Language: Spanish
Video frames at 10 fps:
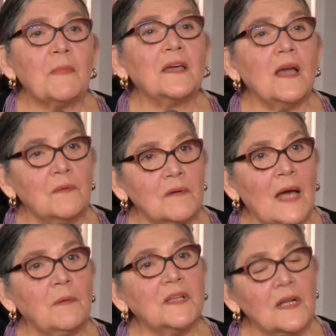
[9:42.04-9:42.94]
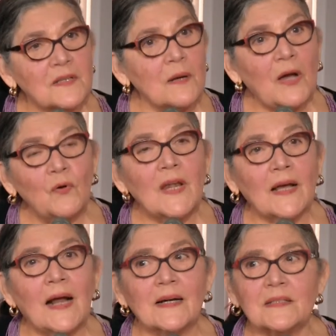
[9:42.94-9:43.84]
que hablaba del trabajo en la
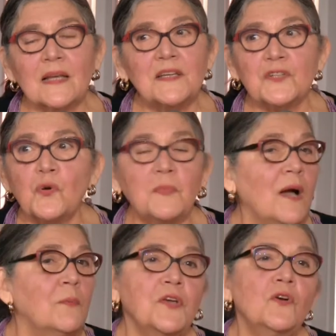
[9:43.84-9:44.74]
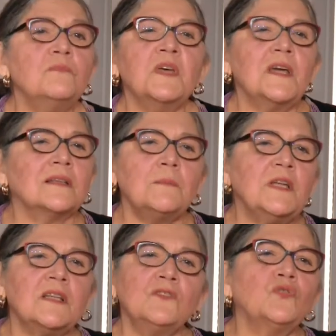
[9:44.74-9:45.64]
cárcel y eso me abrió
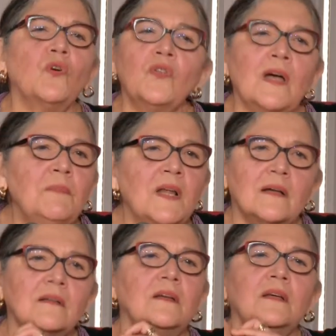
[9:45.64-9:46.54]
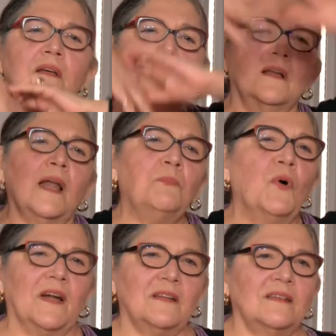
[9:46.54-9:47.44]
inmediatamente todas las
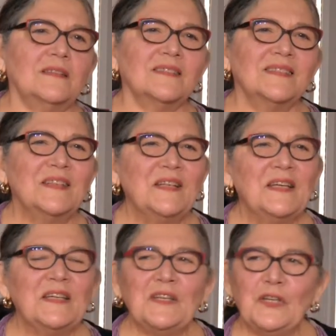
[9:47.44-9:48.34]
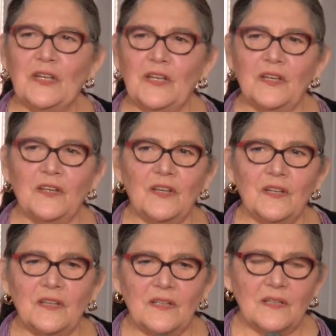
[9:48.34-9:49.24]
puertas. Eh,
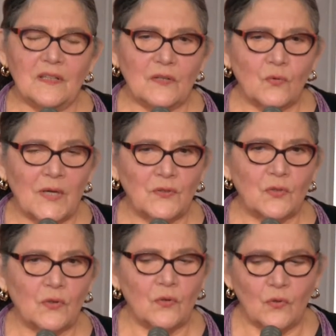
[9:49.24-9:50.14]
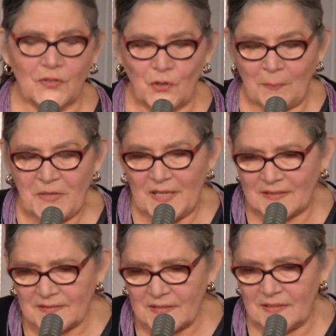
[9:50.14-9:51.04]
y cuando, cuando las
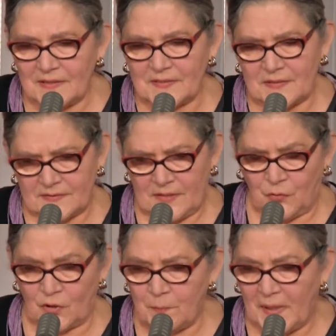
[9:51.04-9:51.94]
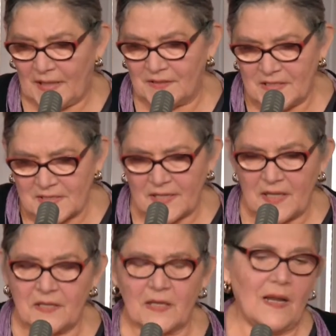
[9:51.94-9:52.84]
piñatas se, se, fueron para
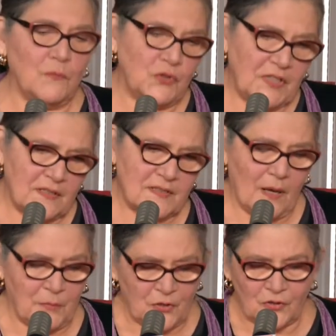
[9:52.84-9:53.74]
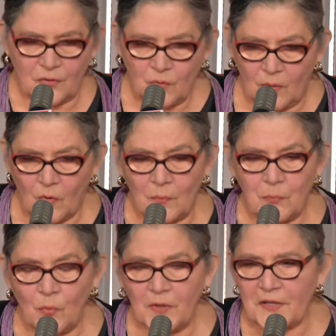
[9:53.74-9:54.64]
Disney y que la boutique se abrió de nuevo al
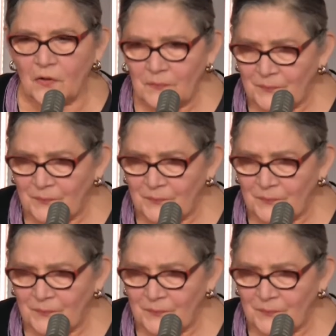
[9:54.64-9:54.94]
público,